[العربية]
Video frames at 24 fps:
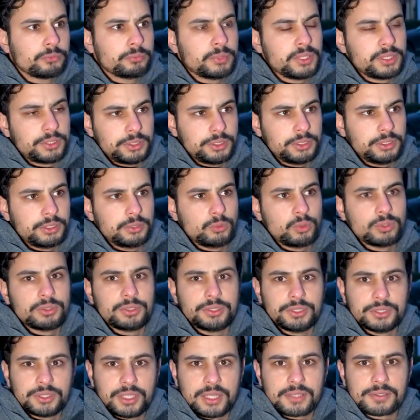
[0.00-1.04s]
بلكي
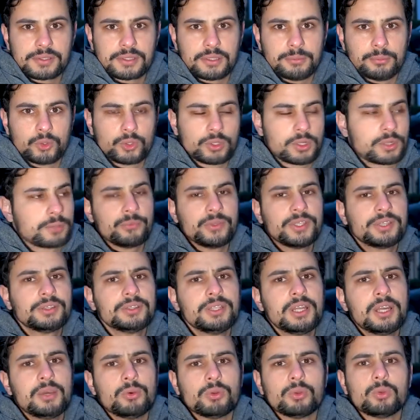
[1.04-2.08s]
الوضع يتحسن بكره
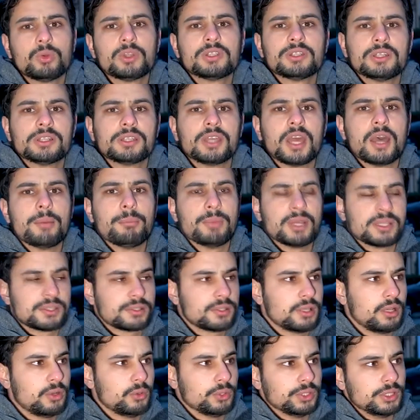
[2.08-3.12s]
فتنا والوضع كان
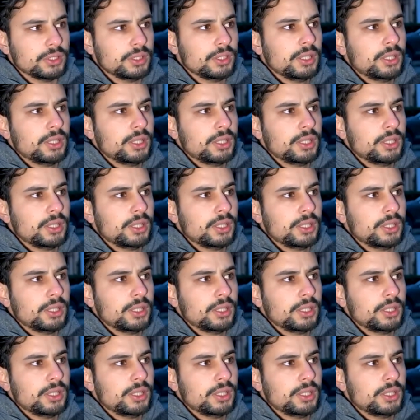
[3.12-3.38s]
ماساوي